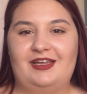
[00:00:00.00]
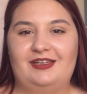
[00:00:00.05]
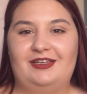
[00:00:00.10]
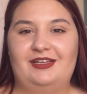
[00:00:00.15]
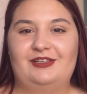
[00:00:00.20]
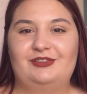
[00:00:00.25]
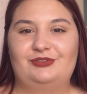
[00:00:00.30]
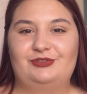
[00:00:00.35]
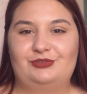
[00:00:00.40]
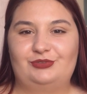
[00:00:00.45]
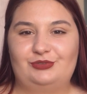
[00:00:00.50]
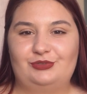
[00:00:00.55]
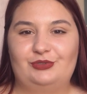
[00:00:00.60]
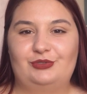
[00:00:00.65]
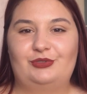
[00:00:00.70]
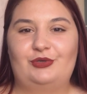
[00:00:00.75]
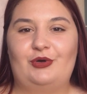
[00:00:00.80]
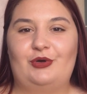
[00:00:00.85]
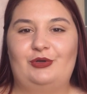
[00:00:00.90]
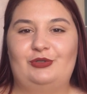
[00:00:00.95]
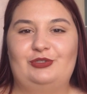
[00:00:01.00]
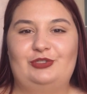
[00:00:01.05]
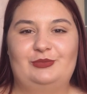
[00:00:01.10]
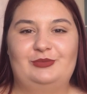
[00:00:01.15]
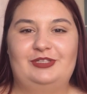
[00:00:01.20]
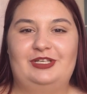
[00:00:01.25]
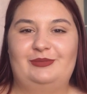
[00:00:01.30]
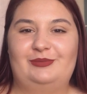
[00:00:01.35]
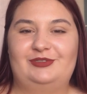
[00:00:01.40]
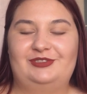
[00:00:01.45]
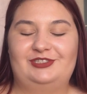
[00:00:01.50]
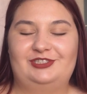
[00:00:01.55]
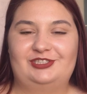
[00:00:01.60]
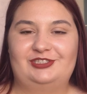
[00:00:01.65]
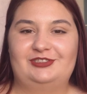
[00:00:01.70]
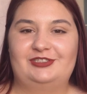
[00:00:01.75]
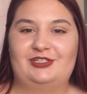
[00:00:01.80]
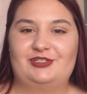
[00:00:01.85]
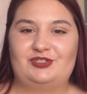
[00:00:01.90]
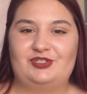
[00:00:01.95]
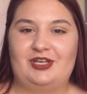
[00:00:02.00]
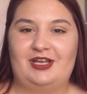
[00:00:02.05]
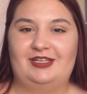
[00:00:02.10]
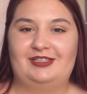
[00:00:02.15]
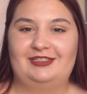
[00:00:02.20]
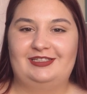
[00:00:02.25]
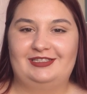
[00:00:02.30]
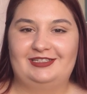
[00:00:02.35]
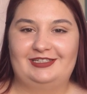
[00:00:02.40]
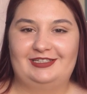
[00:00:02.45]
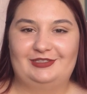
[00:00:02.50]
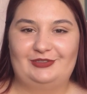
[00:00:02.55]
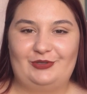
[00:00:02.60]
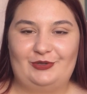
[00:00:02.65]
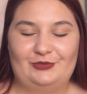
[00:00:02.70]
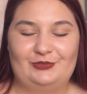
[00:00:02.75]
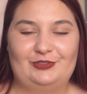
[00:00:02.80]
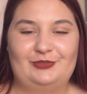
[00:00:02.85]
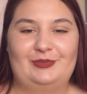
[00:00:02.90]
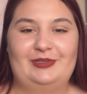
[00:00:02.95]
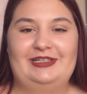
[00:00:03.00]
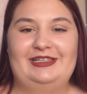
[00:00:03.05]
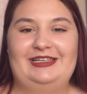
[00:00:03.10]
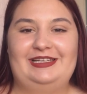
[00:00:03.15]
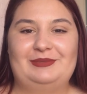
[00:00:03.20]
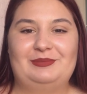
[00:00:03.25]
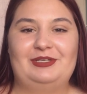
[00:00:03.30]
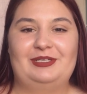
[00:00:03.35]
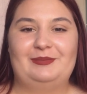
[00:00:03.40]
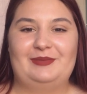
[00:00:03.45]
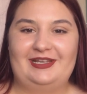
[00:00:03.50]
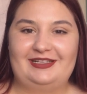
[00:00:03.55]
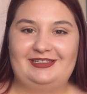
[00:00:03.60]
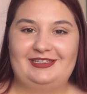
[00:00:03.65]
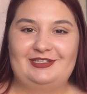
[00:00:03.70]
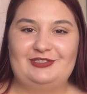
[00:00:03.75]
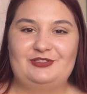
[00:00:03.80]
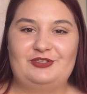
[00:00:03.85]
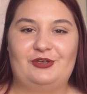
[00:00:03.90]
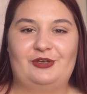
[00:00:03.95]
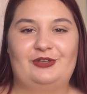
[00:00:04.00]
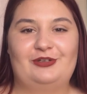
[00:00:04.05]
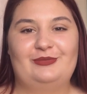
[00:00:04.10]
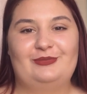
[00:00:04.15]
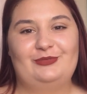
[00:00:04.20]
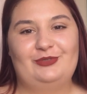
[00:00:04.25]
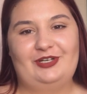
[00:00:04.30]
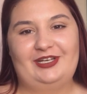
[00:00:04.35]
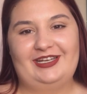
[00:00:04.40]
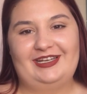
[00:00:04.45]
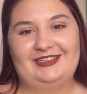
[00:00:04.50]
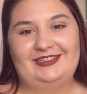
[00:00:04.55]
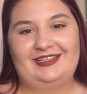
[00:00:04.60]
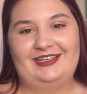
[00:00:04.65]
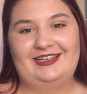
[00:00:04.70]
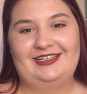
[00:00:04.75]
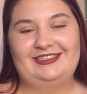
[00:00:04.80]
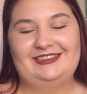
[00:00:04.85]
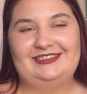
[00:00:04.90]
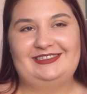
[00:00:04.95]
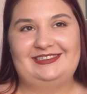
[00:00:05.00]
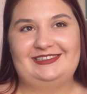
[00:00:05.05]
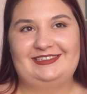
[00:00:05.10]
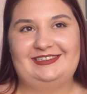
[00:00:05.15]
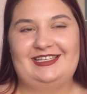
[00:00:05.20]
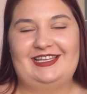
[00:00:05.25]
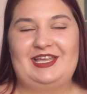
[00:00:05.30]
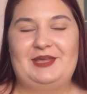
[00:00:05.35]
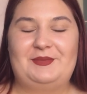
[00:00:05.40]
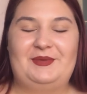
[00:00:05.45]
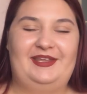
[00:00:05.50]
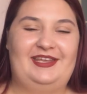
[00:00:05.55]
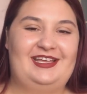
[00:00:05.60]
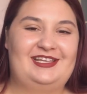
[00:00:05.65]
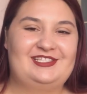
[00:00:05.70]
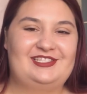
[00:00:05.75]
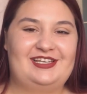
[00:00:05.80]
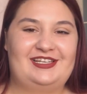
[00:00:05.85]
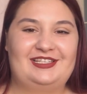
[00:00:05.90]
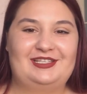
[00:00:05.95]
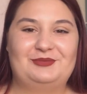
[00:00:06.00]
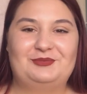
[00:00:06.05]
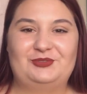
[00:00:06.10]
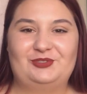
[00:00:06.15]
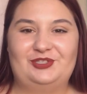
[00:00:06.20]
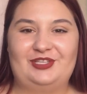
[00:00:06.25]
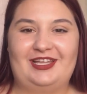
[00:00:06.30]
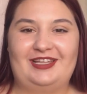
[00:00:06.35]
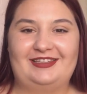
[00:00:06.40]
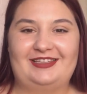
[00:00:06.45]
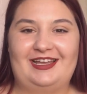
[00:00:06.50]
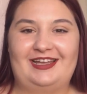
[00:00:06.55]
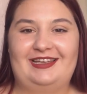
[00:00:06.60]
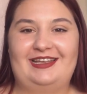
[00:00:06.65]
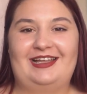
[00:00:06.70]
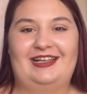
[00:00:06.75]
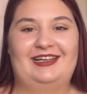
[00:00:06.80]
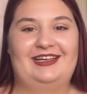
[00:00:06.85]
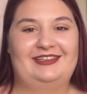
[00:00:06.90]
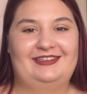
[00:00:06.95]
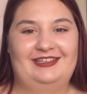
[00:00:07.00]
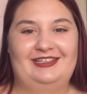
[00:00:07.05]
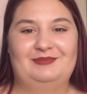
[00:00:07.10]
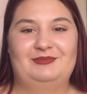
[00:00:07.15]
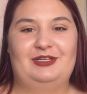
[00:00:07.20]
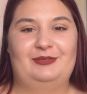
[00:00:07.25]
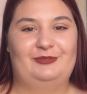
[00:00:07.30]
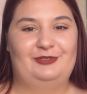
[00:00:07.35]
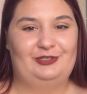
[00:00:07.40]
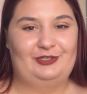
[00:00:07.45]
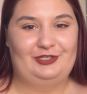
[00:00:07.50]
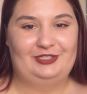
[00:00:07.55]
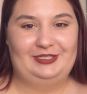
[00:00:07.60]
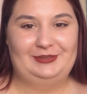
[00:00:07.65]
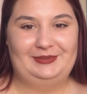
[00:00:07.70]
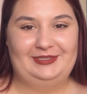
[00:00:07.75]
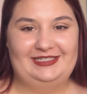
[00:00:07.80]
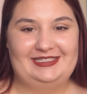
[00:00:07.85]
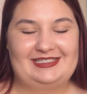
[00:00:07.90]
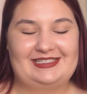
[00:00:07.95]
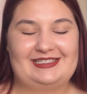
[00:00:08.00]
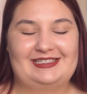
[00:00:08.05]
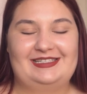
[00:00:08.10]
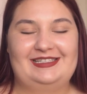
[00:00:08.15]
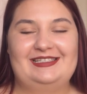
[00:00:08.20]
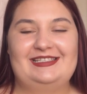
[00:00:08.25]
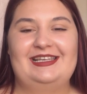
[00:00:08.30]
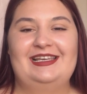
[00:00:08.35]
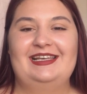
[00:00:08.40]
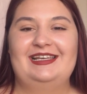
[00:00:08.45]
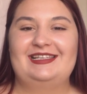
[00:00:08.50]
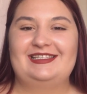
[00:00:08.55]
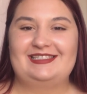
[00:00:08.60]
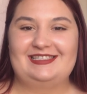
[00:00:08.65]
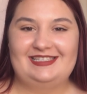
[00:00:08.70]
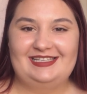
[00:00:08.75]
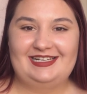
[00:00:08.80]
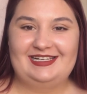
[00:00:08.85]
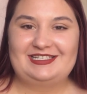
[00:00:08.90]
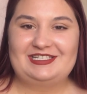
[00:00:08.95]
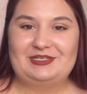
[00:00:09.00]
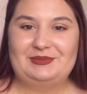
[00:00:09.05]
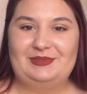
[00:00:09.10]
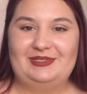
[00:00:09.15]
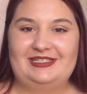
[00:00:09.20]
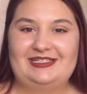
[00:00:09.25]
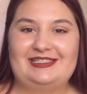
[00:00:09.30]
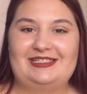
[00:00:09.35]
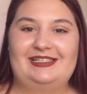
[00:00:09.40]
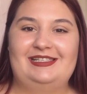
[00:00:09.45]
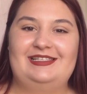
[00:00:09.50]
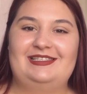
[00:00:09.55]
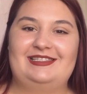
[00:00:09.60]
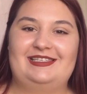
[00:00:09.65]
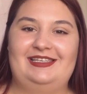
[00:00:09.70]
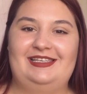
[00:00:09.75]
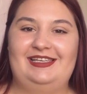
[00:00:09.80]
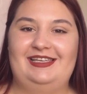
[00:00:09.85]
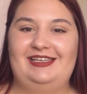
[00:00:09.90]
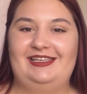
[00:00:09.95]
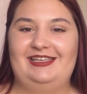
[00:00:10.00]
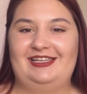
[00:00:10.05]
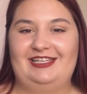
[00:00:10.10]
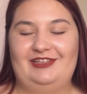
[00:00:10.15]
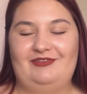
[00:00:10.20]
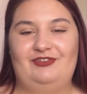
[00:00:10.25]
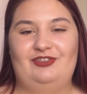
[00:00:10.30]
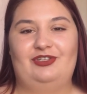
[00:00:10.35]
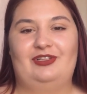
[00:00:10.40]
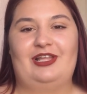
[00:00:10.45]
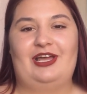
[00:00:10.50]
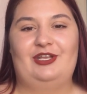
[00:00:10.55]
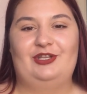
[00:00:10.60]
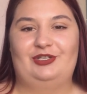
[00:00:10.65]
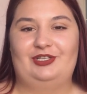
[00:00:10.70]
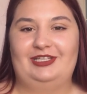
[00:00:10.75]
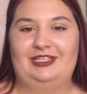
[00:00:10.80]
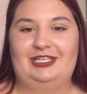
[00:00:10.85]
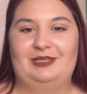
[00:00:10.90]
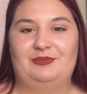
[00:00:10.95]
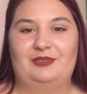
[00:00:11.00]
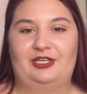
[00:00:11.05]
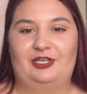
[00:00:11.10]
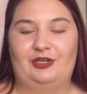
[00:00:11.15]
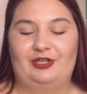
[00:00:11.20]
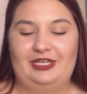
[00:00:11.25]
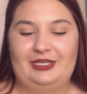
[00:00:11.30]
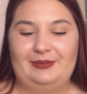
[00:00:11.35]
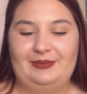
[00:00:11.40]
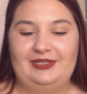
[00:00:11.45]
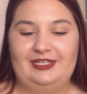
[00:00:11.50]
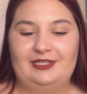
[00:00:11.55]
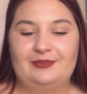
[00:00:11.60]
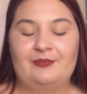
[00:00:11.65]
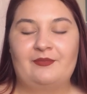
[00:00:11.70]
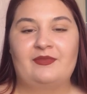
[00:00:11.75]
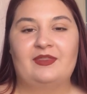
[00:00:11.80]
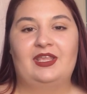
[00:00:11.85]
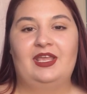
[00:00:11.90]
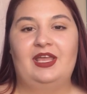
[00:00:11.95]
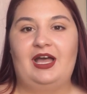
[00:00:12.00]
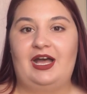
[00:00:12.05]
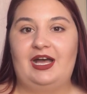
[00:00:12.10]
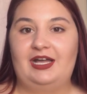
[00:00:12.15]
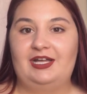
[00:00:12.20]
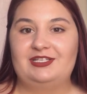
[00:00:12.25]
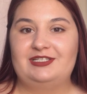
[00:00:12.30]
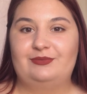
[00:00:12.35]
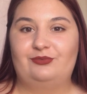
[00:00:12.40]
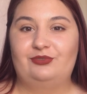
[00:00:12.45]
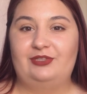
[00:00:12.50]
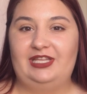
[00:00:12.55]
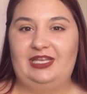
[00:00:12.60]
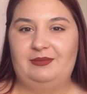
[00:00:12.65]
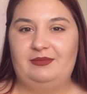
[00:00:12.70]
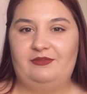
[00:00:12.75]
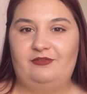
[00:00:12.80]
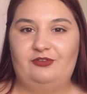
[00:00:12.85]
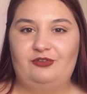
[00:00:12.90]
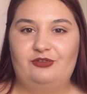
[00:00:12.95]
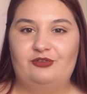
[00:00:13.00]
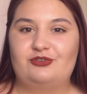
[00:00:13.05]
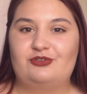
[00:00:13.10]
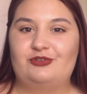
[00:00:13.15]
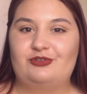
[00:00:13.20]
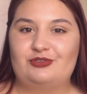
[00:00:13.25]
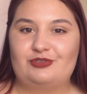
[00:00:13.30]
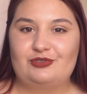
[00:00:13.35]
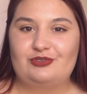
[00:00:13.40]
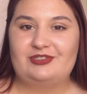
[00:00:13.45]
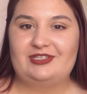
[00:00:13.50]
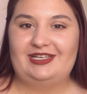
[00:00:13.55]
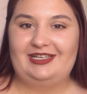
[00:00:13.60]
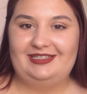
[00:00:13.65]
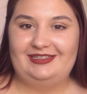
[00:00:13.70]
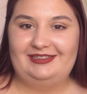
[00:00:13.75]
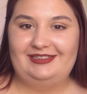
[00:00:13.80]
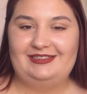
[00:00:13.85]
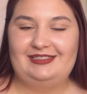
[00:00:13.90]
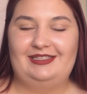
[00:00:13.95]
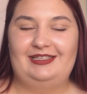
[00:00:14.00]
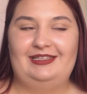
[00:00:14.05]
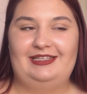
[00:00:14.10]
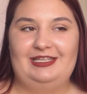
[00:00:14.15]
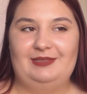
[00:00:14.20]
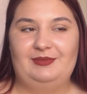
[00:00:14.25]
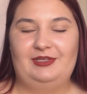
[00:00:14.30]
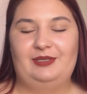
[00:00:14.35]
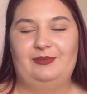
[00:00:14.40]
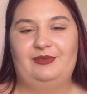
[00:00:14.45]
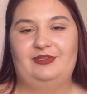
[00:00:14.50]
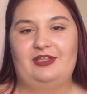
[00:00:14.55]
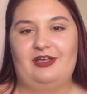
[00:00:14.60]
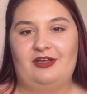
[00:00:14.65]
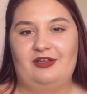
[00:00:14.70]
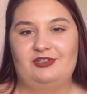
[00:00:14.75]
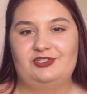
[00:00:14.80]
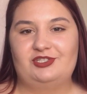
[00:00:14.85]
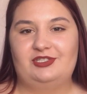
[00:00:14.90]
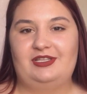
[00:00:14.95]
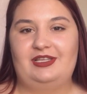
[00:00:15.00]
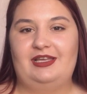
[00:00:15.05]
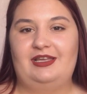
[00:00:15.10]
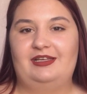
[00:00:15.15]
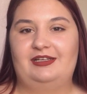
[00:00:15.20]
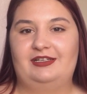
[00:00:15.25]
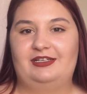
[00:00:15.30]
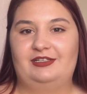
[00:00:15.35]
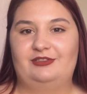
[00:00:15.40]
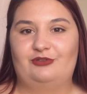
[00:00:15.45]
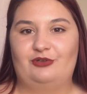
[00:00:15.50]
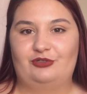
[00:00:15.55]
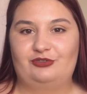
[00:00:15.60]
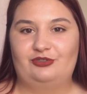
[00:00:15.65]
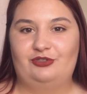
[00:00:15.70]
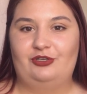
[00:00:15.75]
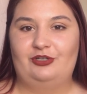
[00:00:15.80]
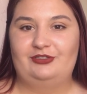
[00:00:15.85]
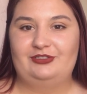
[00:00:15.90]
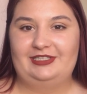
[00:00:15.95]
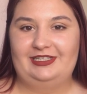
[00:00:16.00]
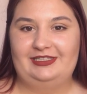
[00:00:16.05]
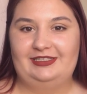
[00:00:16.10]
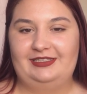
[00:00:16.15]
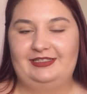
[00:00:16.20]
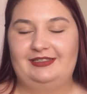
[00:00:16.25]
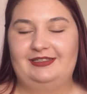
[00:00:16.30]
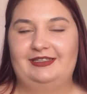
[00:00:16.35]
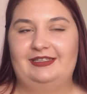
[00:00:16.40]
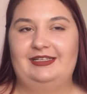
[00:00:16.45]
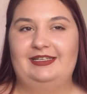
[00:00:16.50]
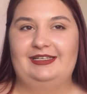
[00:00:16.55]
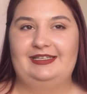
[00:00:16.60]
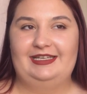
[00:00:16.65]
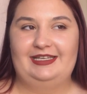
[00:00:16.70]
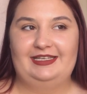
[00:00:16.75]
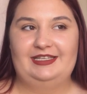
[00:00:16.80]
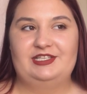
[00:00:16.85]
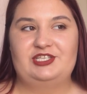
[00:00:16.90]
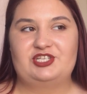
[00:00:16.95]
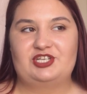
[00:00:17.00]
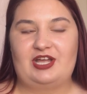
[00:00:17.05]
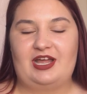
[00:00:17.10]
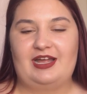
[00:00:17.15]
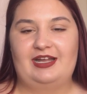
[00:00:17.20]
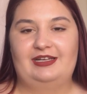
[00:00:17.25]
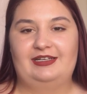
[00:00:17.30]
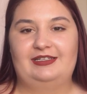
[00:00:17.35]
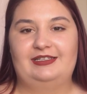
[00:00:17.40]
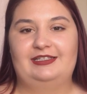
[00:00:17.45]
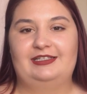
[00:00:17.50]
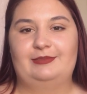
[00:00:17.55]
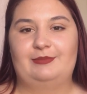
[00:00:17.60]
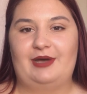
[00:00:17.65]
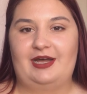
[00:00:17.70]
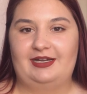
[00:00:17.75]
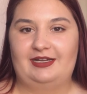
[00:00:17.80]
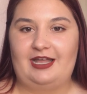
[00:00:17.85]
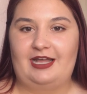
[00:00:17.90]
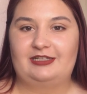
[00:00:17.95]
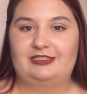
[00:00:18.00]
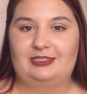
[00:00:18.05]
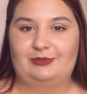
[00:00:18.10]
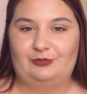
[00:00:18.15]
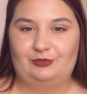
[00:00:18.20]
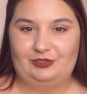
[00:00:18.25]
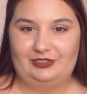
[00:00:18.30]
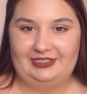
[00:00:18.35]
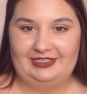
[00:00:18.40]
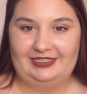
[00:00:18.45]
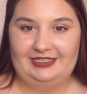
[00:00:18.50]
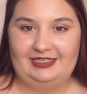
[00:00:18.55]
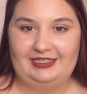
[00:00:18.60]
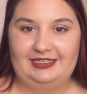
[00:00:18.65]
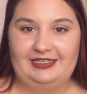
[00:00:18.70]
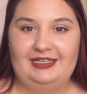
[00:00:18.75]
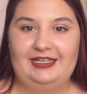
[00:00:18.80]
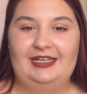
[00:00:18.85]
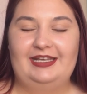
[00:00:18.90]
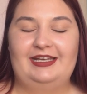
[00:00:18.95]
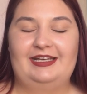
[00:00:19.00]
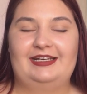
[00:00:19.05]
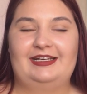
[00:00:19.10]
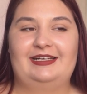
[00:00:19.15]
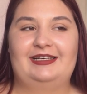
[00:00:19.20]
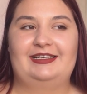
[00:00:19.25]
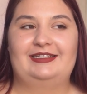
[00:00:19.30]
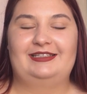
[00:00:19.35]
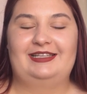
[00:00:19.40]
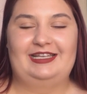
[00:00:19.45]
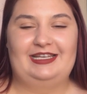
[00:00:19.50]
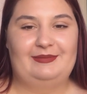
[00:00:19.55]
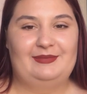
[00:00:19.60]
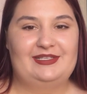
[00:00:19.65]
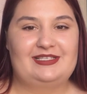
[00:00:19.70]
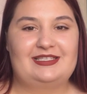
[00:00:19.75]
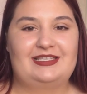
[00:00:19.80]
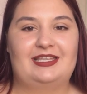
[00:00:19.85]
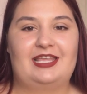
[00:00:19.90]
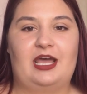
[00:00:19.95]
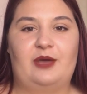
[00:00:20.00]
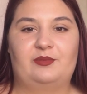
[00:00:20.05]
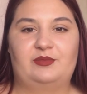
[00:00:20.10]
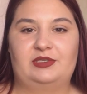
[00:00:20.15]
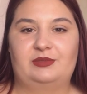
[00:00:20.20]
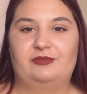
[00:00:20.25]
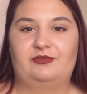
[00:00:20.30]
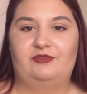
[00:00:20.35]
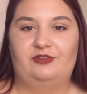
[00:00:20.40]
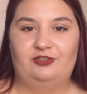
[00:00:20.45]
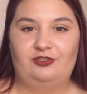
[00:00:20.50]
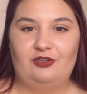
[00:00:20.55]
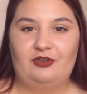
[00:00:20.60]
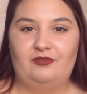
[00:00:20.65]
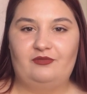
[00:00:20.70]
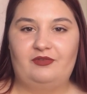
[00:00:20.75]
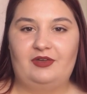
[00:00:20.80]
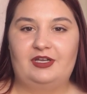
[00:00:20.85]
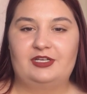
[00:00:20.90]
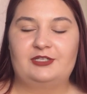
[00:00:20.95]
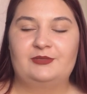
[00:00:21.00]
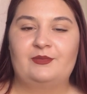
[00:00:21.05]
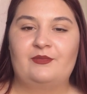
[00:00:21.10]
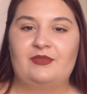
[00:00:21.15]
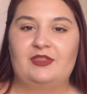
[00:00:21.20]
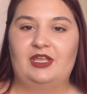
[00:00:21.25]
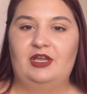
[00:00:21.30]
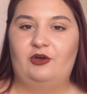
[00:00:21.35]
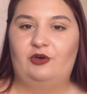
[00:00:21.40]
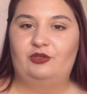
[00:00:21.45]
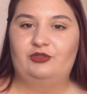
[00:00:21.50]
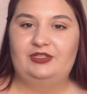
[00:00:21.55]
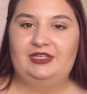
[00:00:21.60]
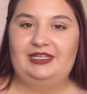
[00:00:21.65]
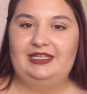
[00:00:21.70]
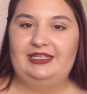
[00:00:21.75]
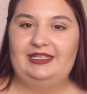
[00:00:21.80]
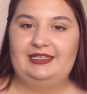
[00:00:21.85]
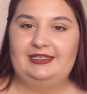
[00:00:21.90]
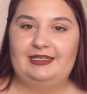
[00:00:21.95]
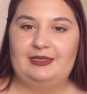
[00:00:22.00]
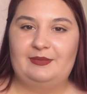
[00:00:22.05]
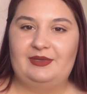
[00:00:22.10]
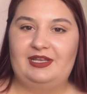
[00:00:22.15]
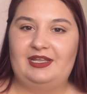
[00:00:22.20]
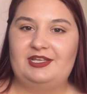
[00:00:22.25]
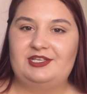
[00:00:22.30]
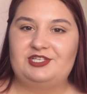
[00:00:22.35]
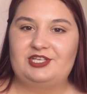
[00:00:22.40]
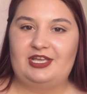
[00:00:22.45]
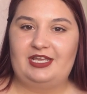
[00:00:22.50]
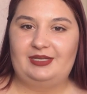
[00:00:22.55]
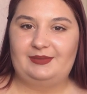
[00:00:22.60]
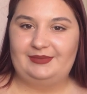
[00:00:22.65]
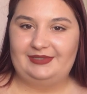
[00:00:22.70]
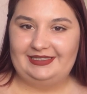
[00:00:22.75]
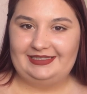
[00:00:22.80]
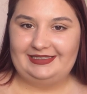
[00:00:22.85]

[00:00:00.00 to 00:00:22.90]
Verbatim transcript: kaynar su koyduğum kabın içinde şu an e, dondurmalı irmiği bekletiyorum. Bu arada siz de hemen aşağıda bulunan yerden kanalıma abone olabilirsiniz. Zili açabilirsiniz ki yeni videolar yüklediğimde görebilin. Ayrıca bu deneme videosu hoşunuza gittiyse dediğim gibi daha önce de e, Doktor Ötken'in yeni çıkardığı bardakta pudingin e, denemesini yaptığım videom var. Onu da linkini hemen aşağıya